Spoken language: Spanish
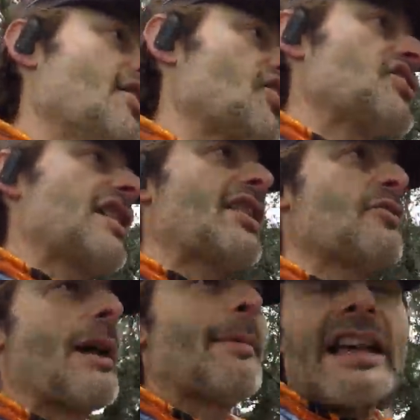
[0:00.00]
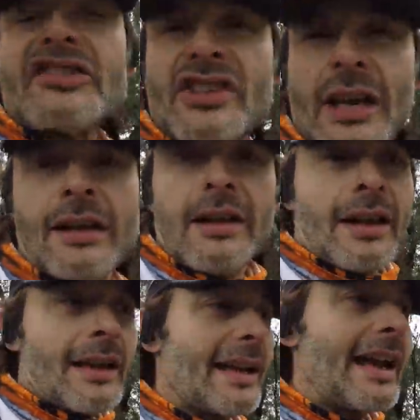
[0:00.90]
ser una avalancha
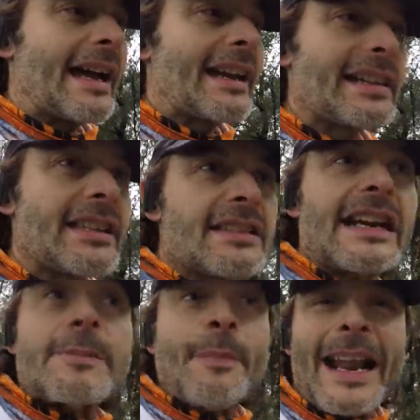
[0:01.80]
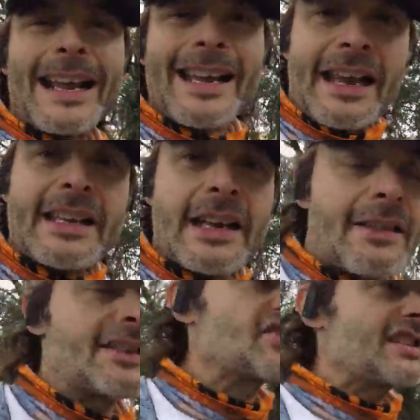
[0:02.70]
eh, a RT3 para que ahí
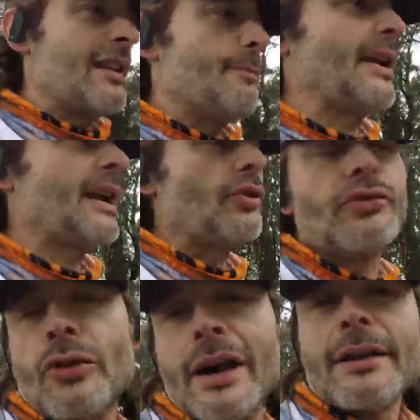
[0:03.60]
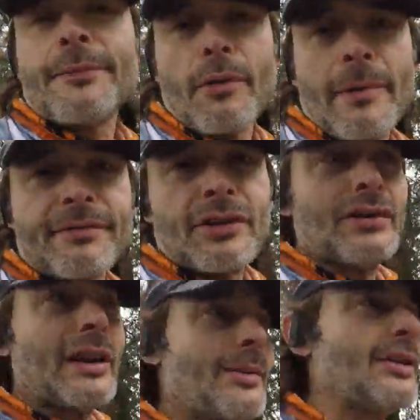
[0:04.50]
queden siempre con toda la información
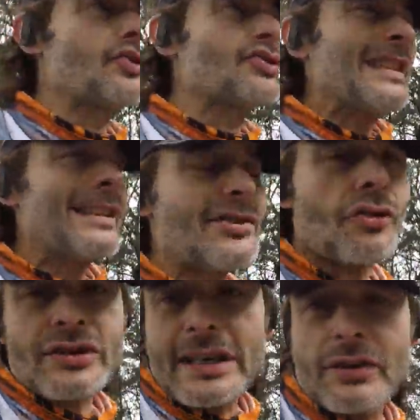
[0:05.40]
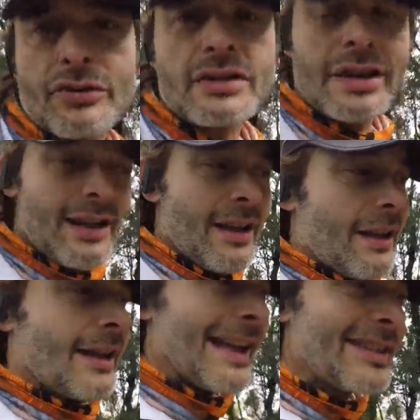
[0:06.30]
de vídeos, tips, consejos,
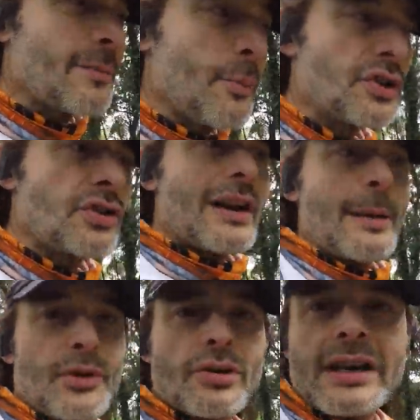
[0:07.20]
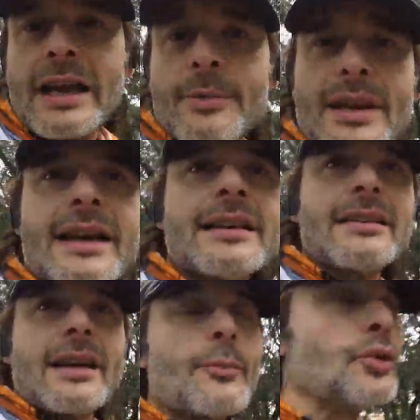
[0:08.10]
así un poquito rápidos que había en,
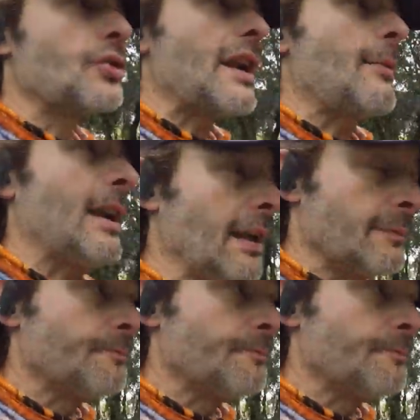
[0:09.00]
en Mundo Trail, ¿vale?